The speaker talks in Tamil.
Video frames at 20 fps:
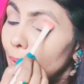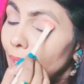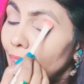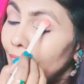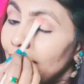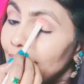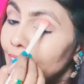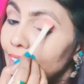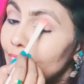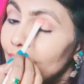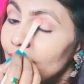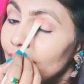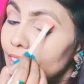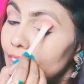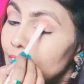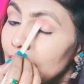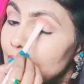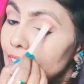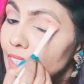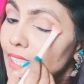பேக்கில்
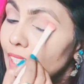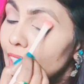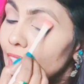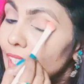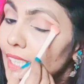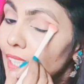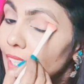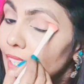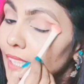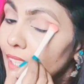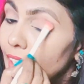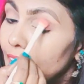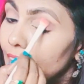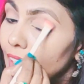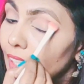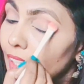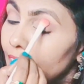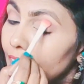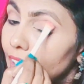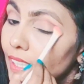வந்து ஸ்க்ரீனில் என்ன
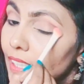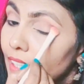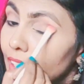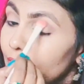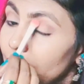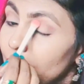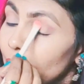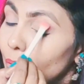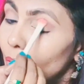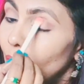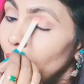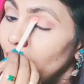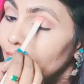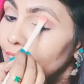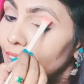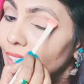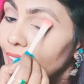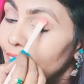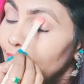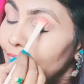கலர் இருக்குதோ
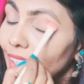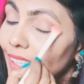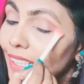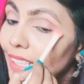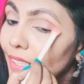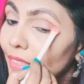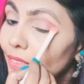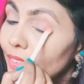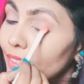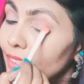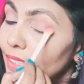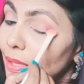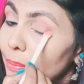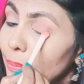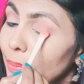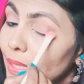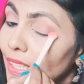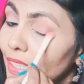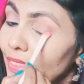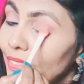அதே கலர் வந்து
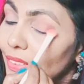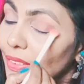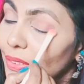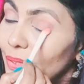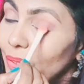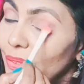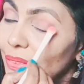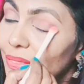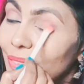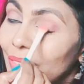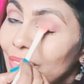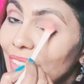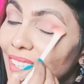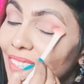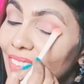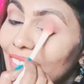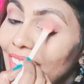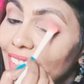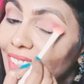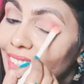அப்படியே வந்துடும்
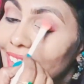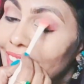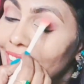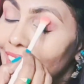ஓகேவா